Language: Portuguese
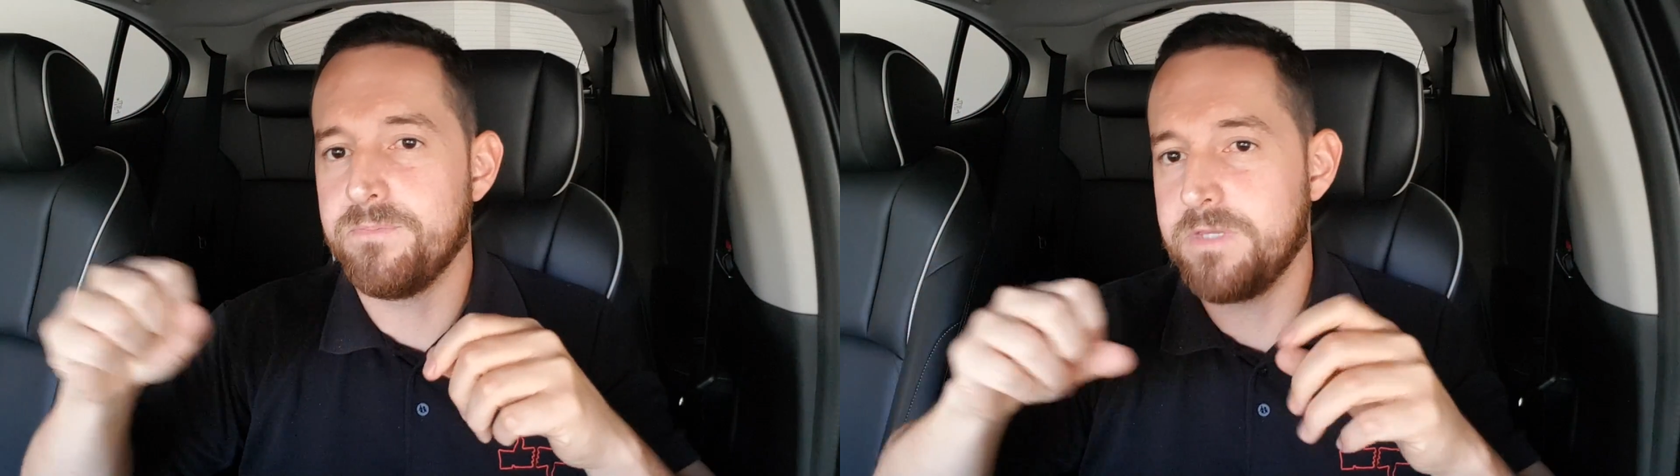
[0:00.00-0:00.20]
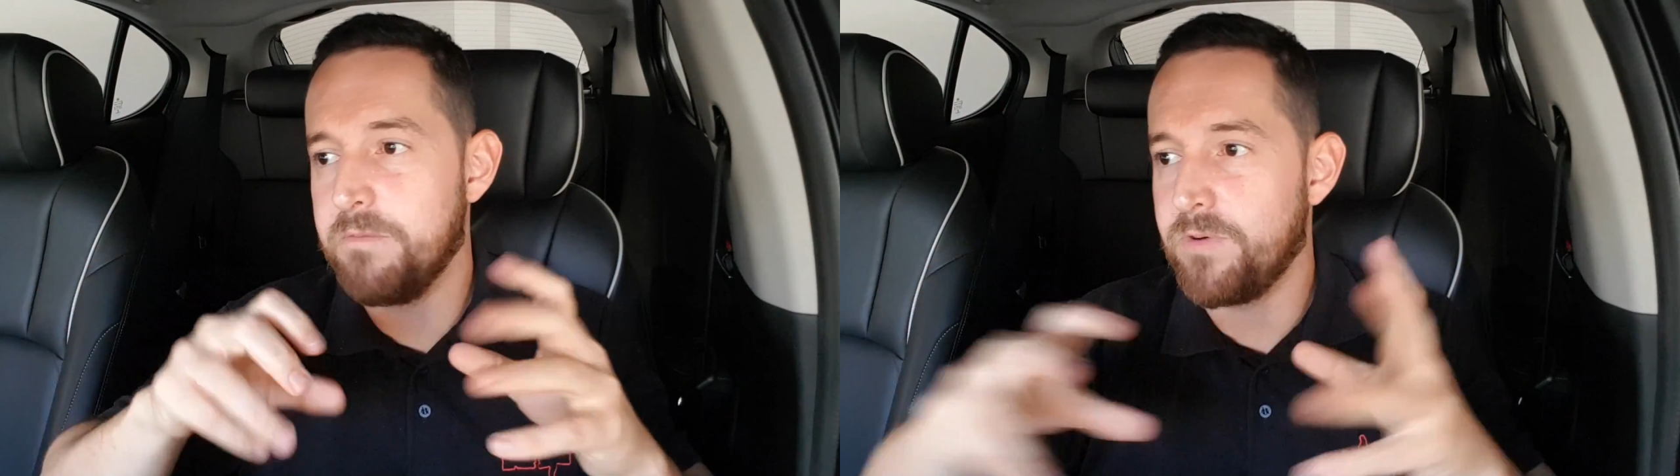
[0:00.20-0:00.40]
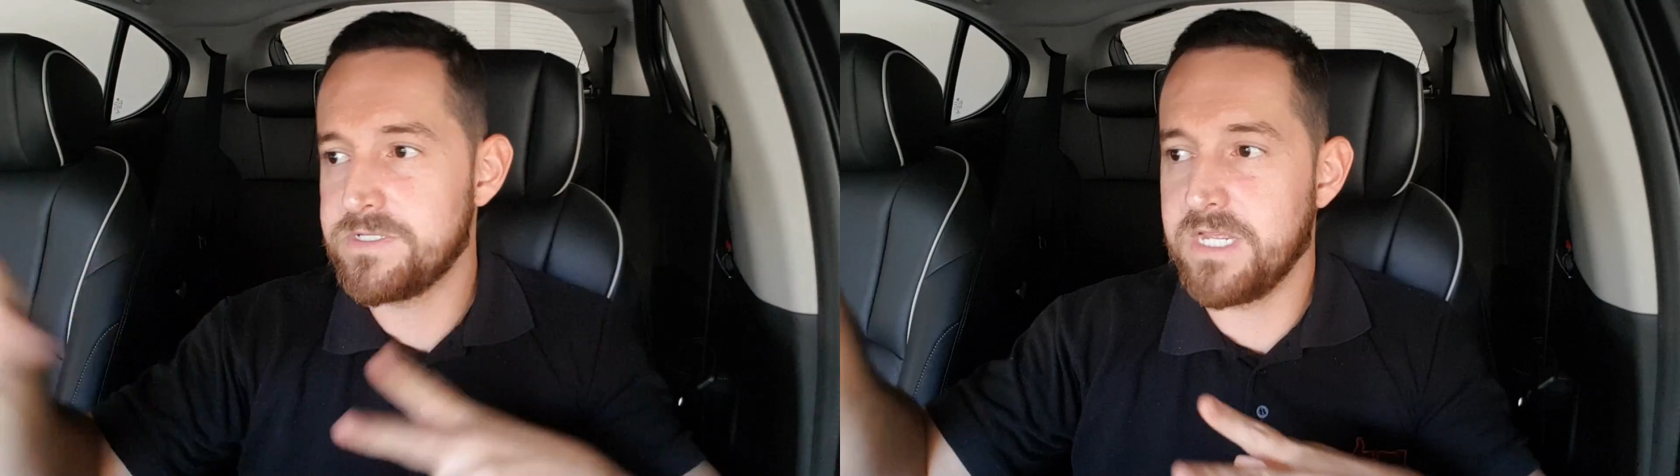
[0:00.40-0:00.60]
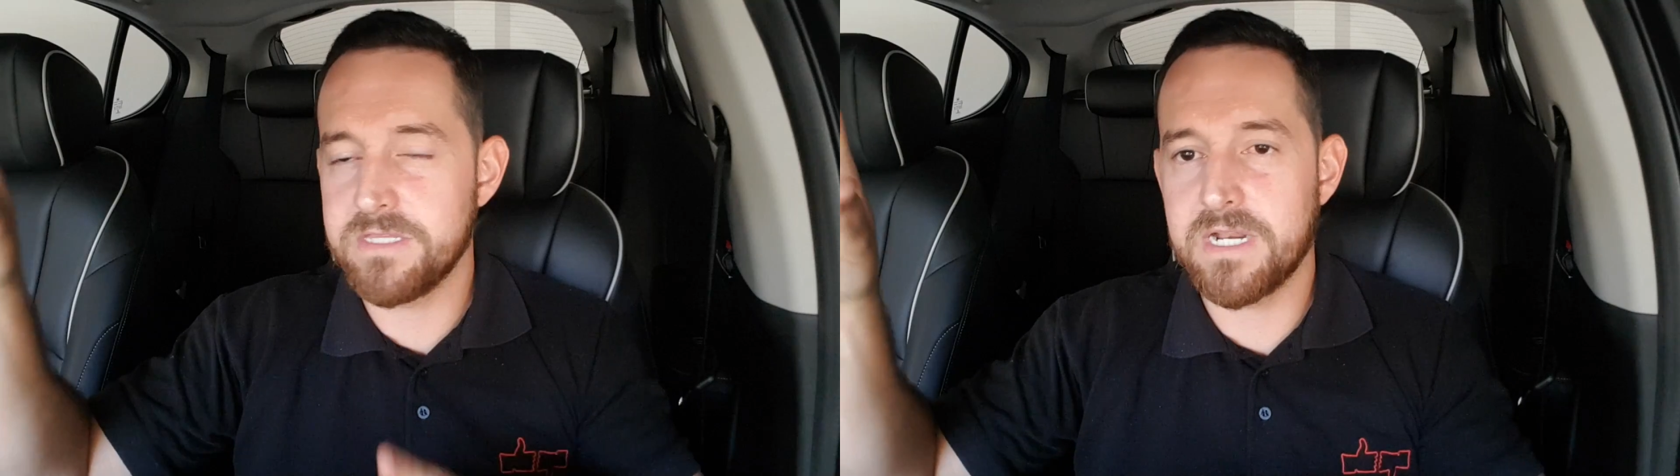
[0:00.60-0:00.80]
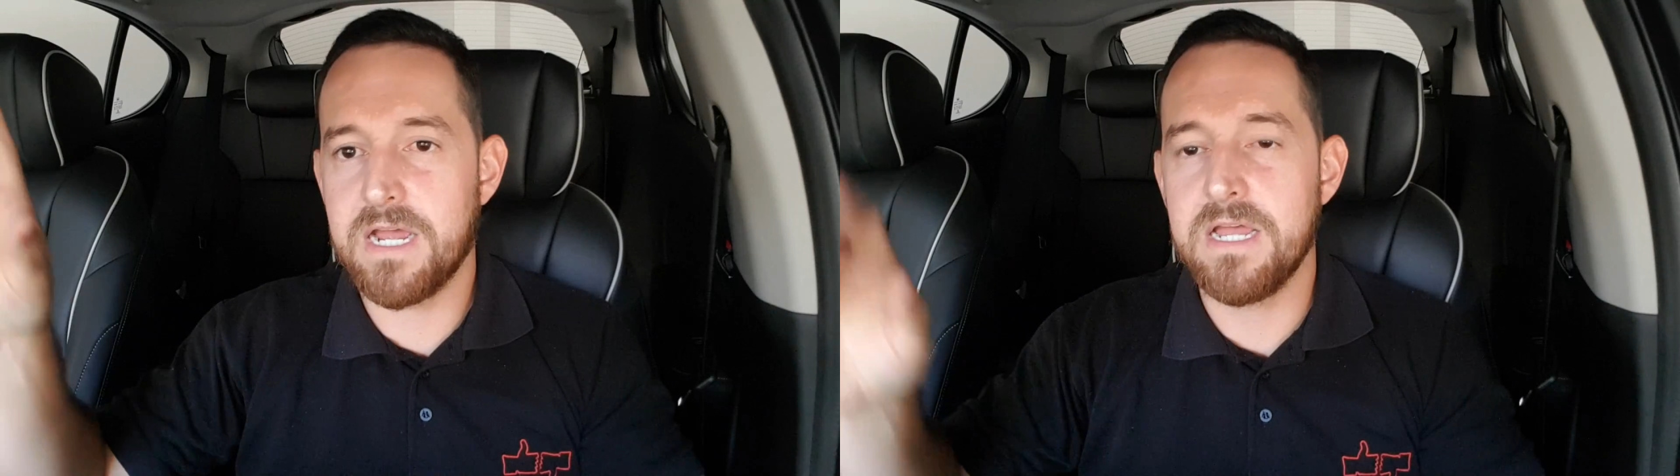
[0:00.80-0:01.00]
depois que
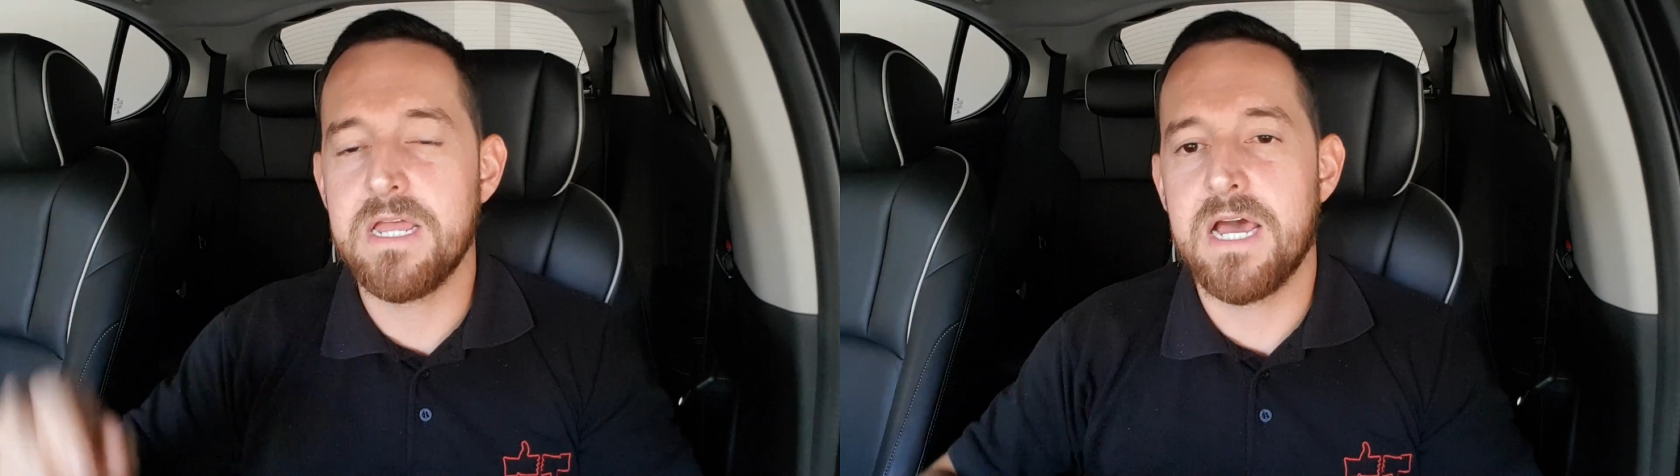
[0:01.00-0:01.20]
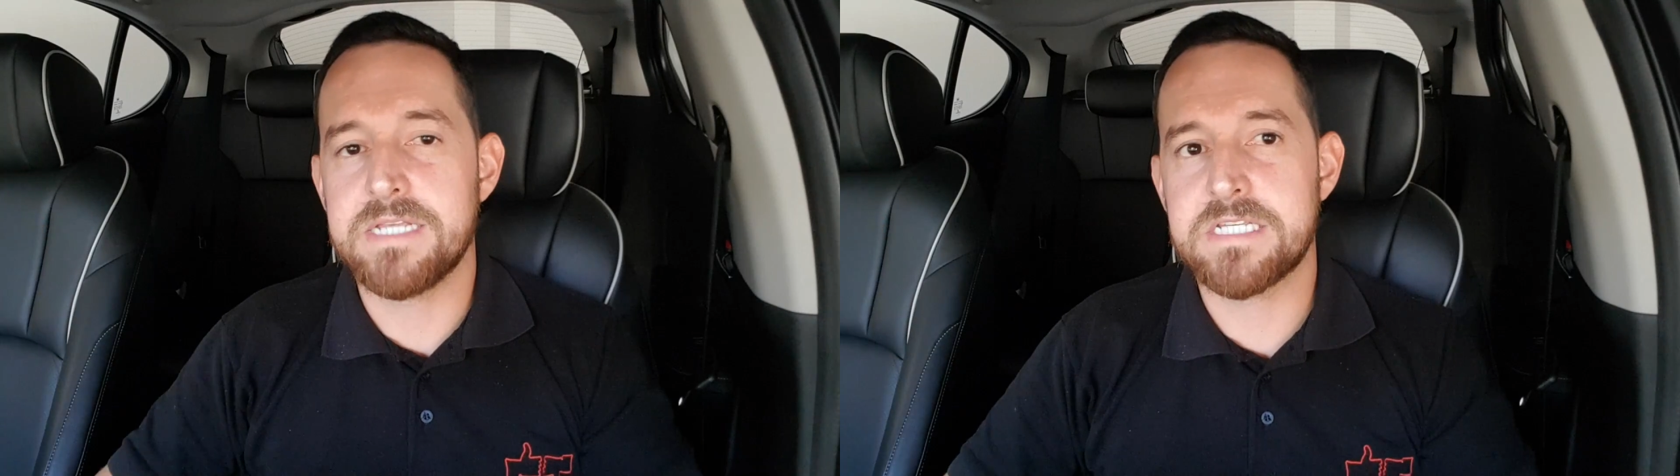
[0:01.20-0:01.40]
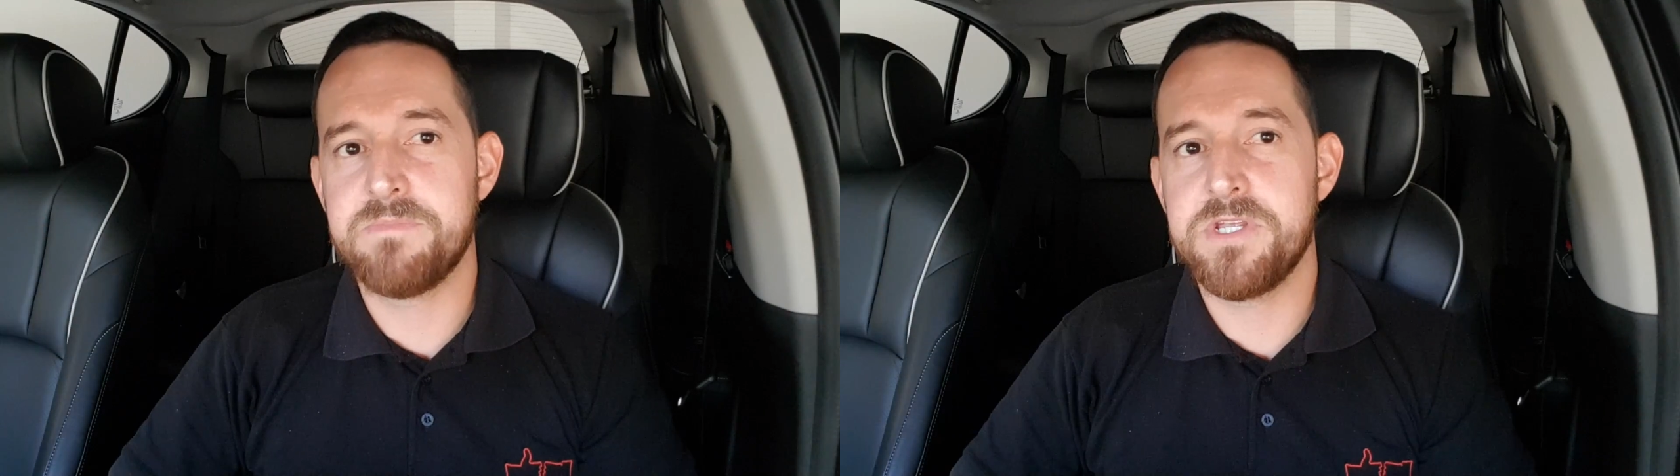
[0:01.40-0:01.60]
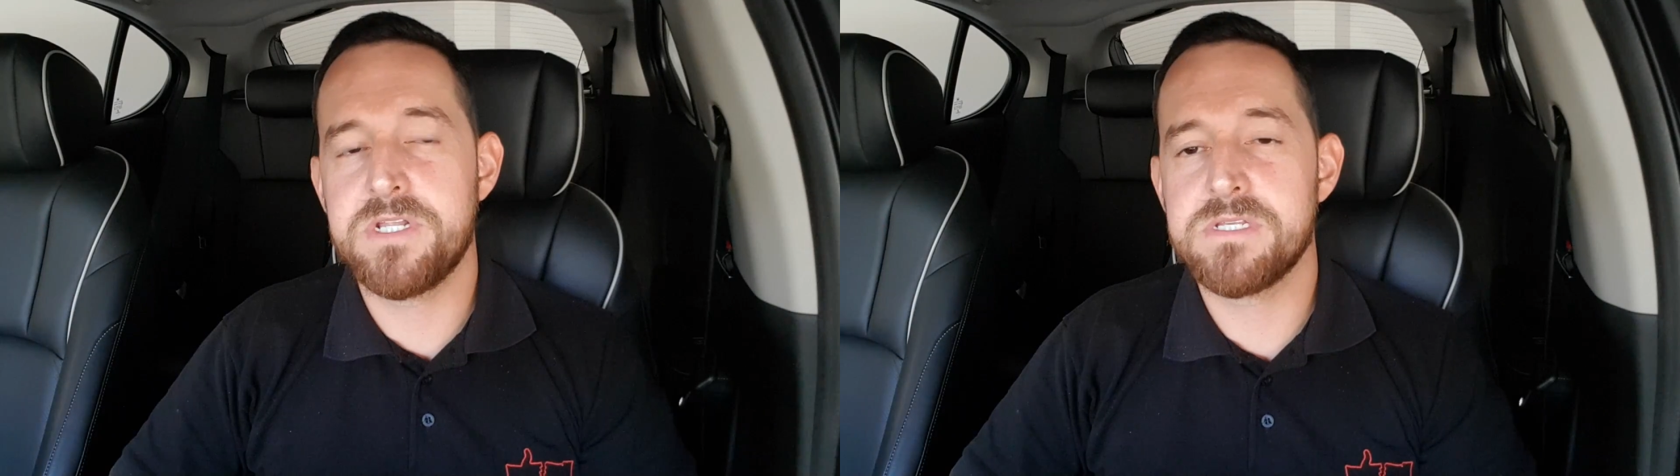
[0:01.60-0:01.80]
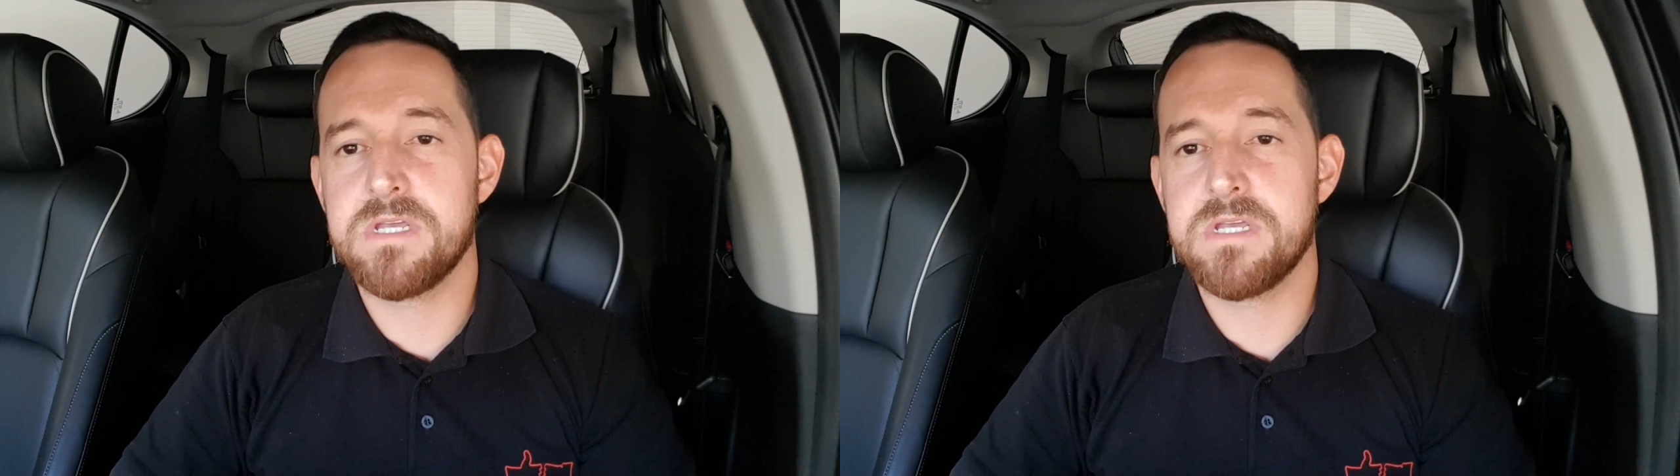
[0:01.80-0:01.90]
entrar essas medidas